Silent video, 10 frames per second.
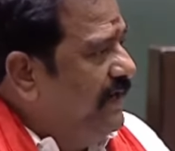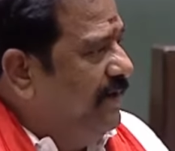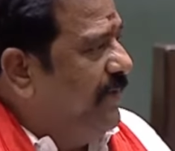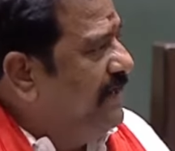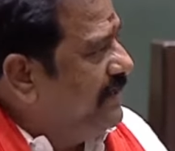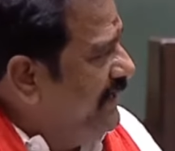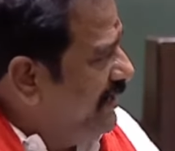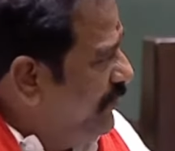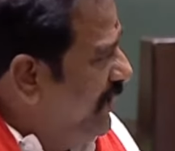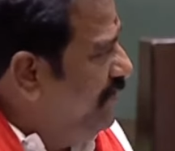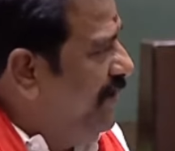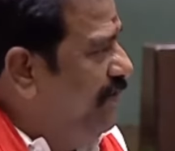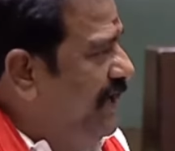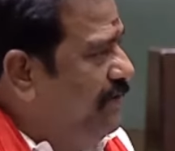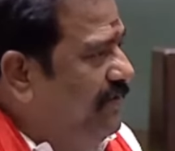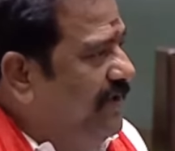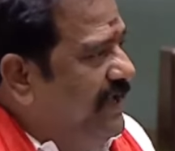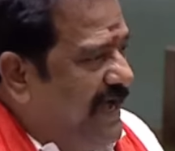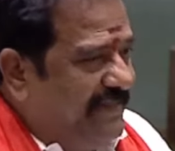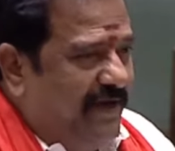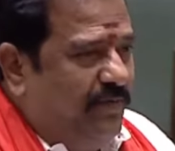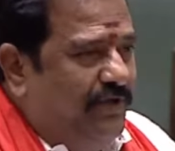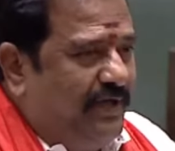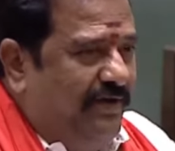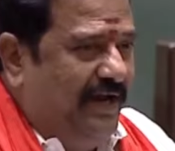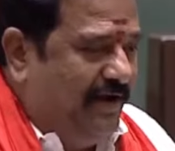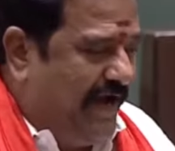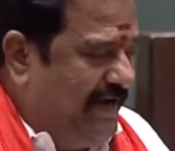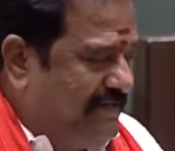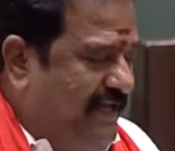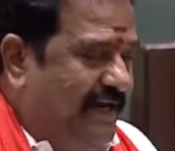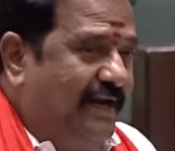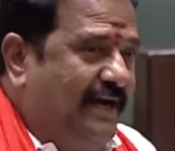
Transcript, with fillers: నేను మాట్లాడేటప్పుడు ఎవరు ఉండరు అందరు పోతారు నేను అయినా సరే